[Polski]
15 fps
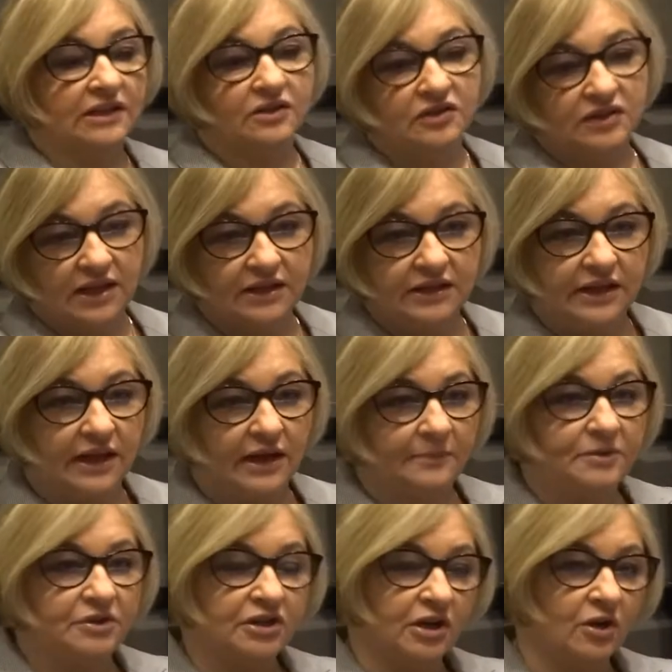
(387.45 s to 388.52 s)
To jest ta idea
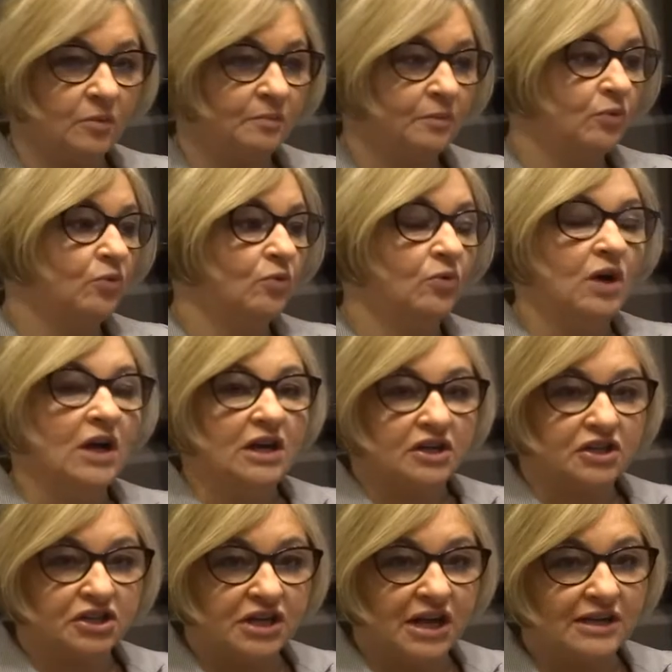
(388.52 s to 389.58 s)
pierwszego pułku
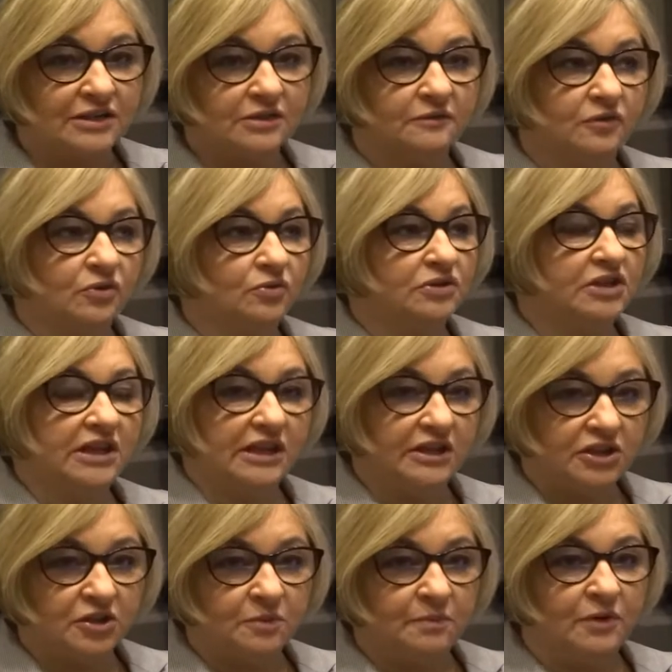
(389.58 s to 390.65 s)
Szczelców, który
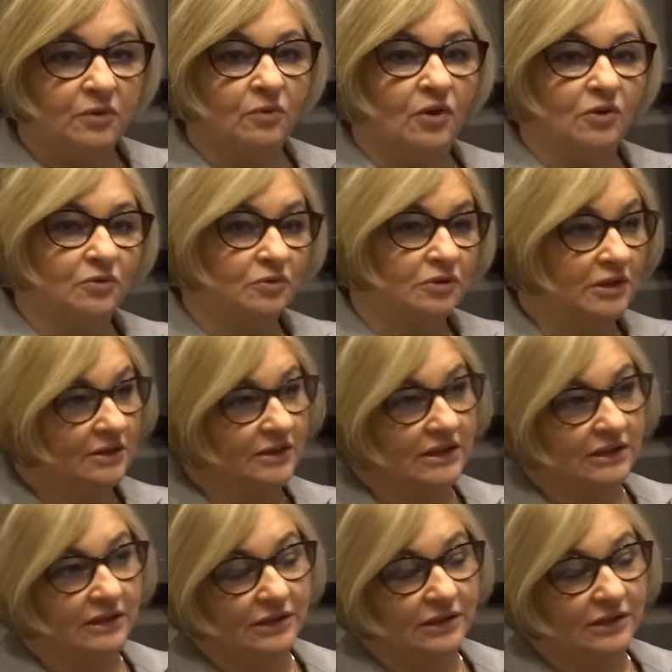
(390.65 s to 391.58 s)
kiedyś był, o, który,